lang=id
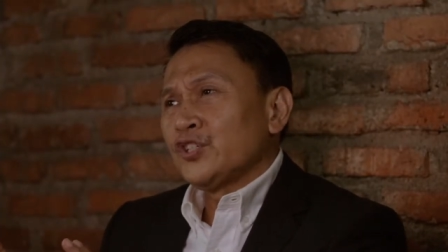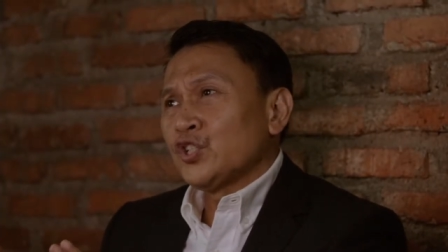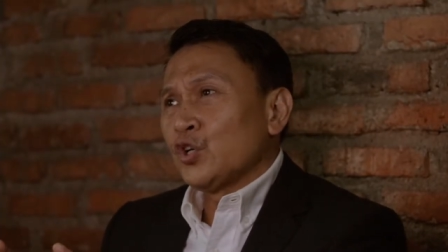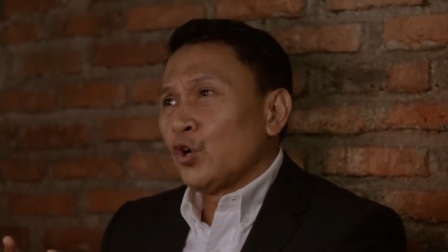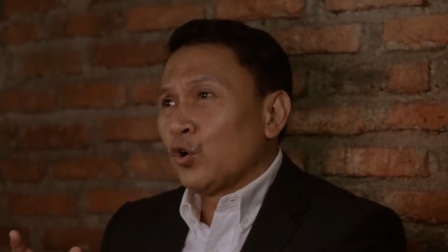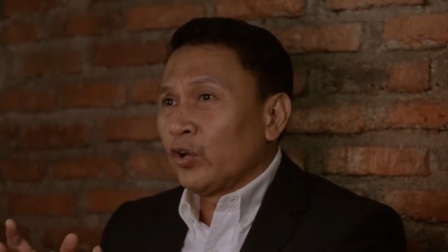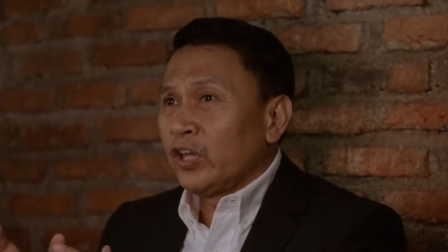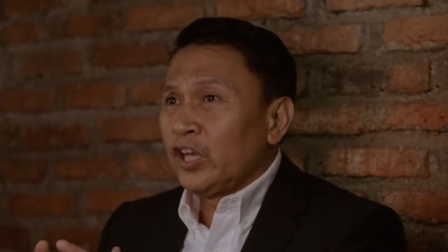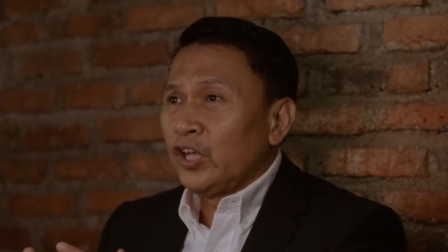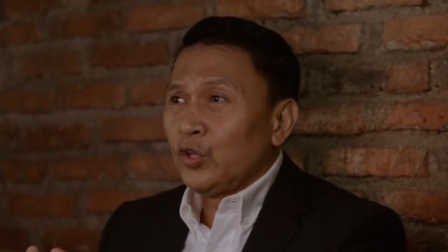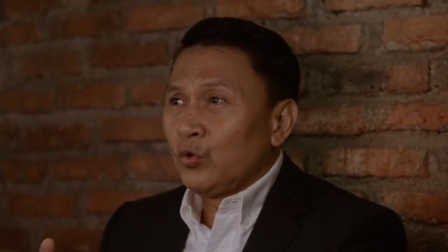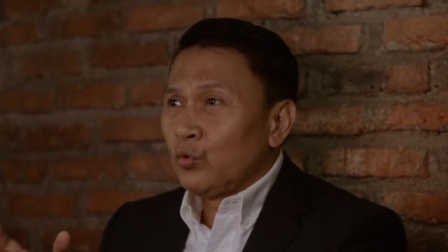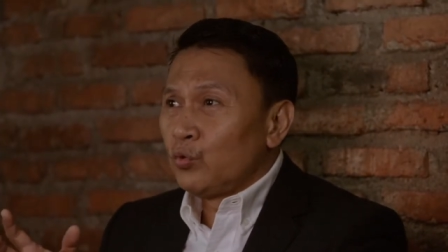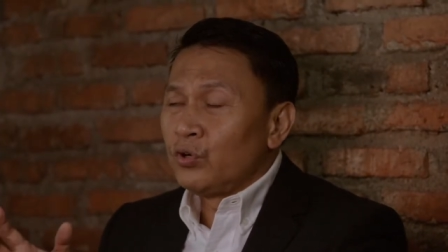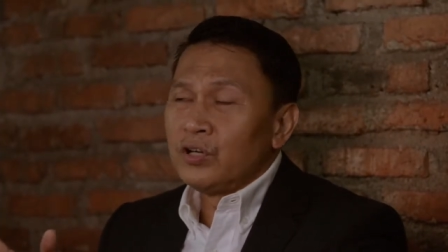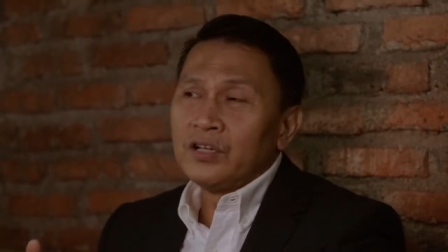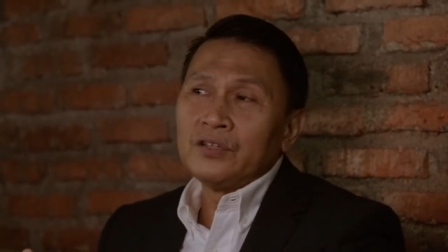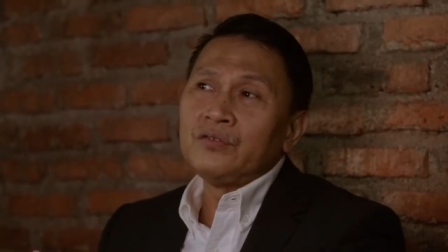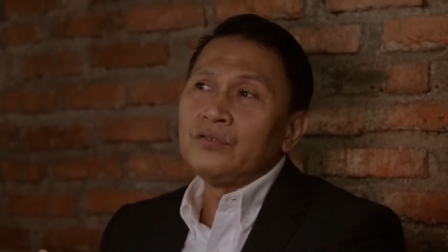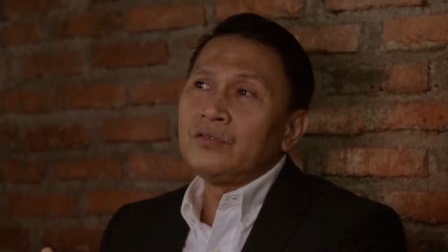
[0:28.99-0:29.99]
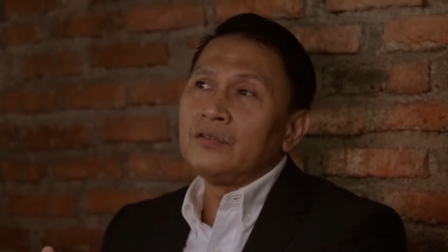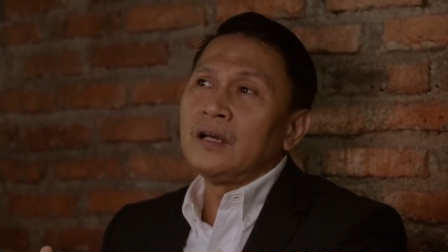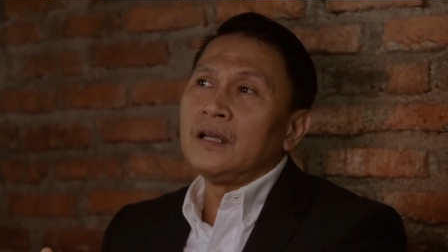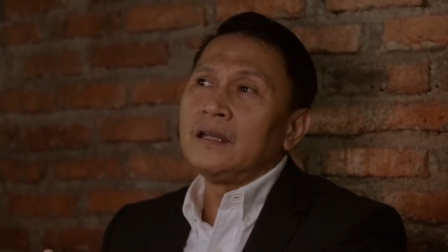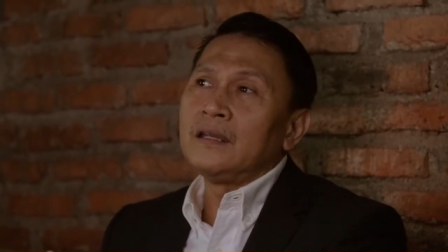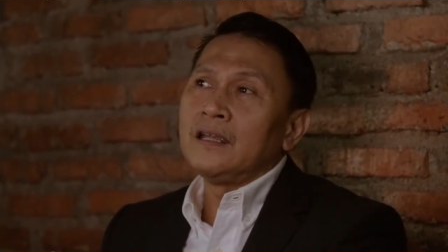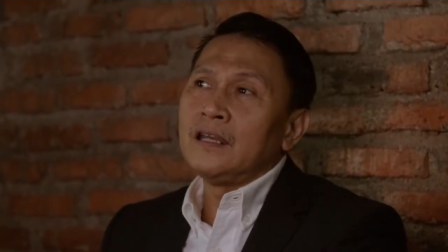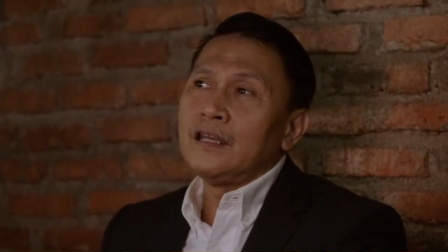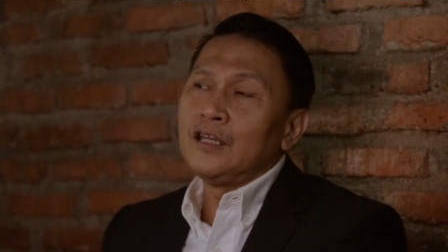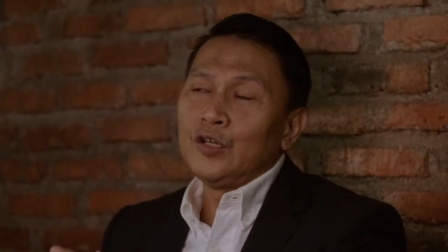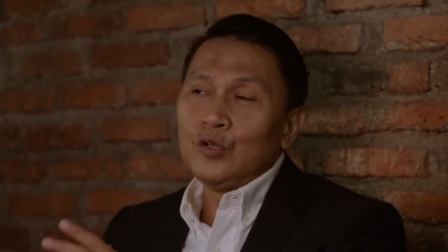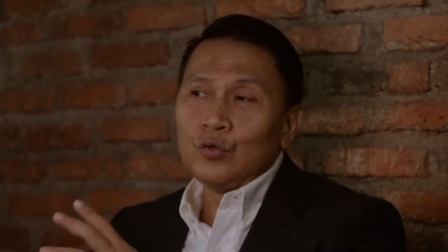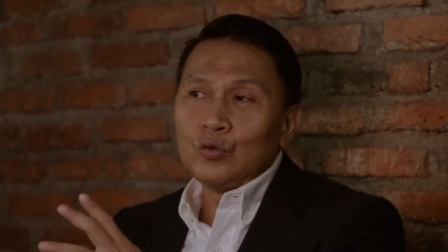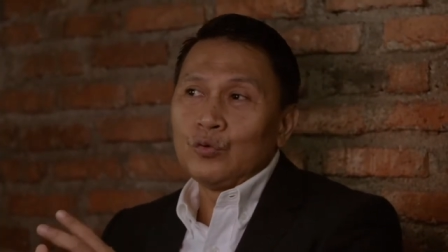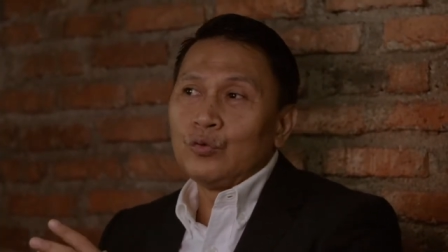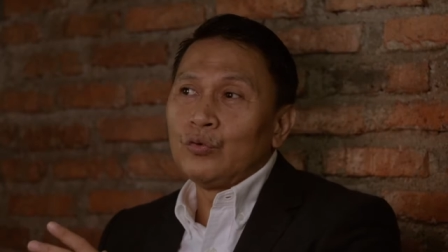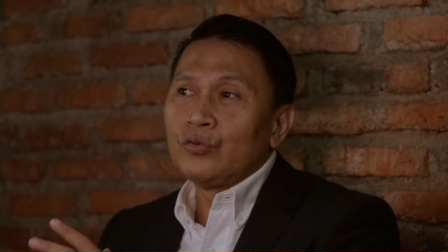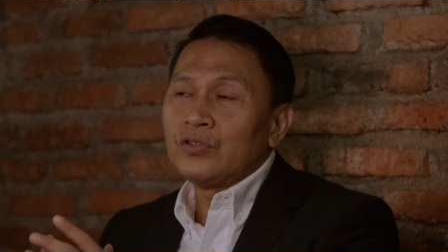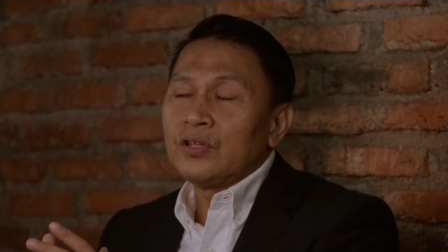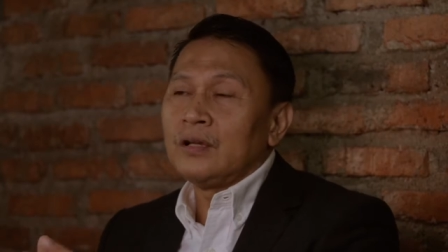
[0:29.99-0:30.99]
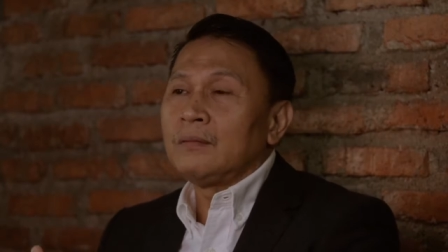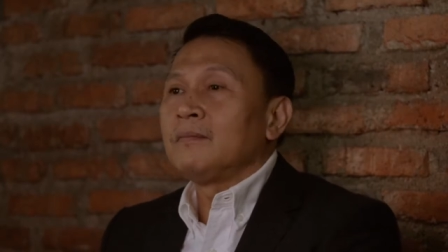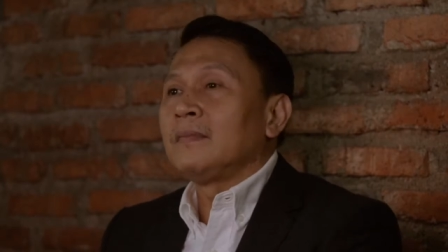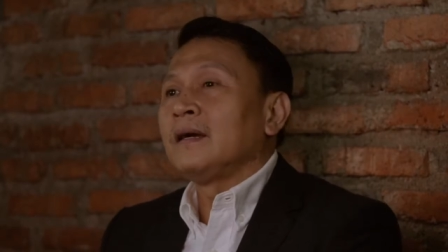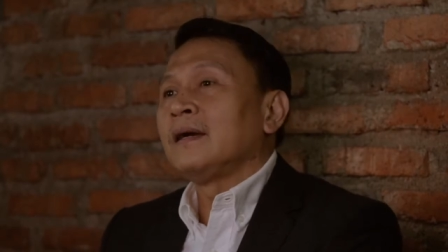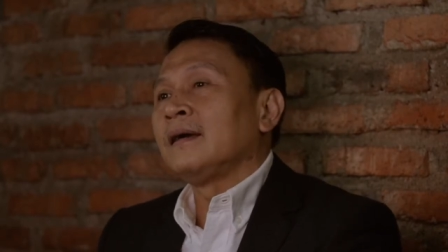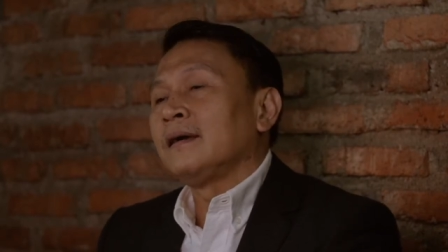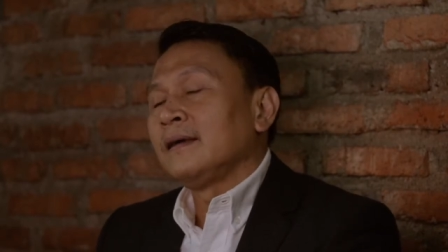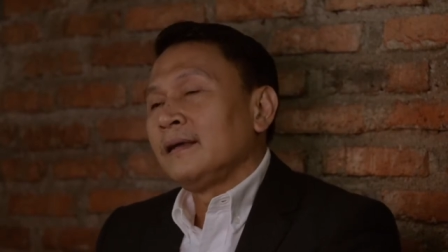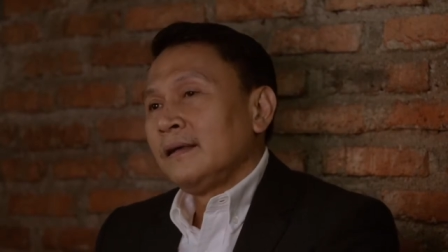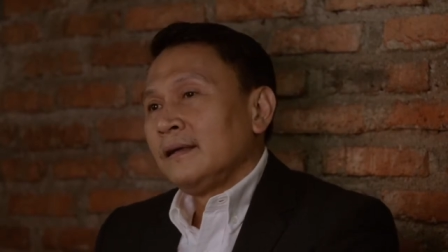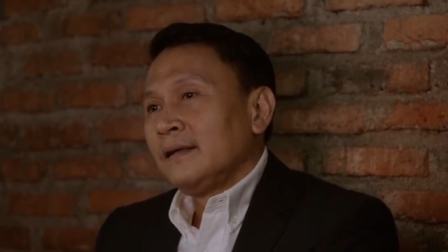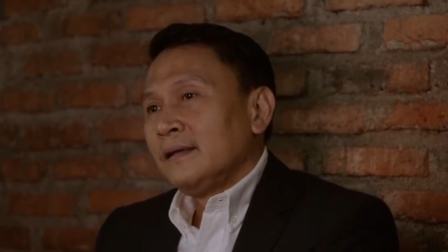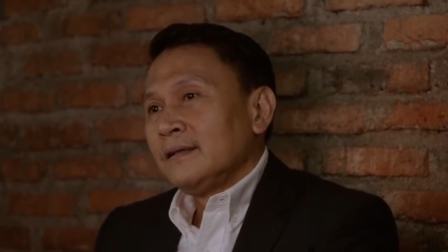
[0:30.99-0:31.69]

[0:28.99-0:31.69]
shocking the world juga dan didukung sama